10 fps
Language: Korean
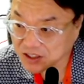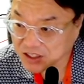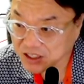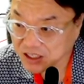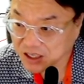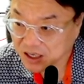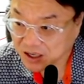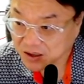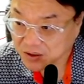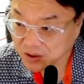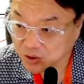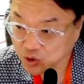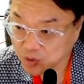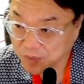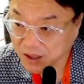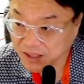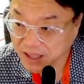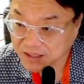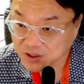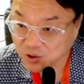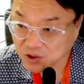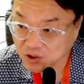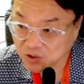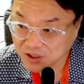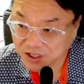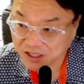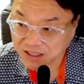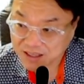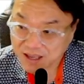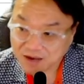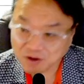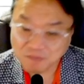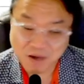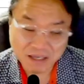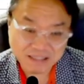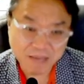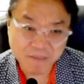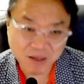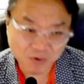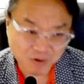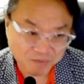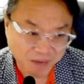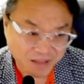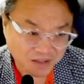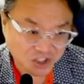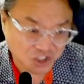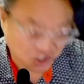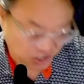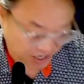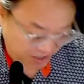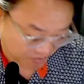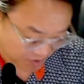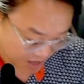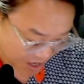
반드시 여기 돌파된 전고점 권역인 러프하게 3만원권은 반드시 지지해야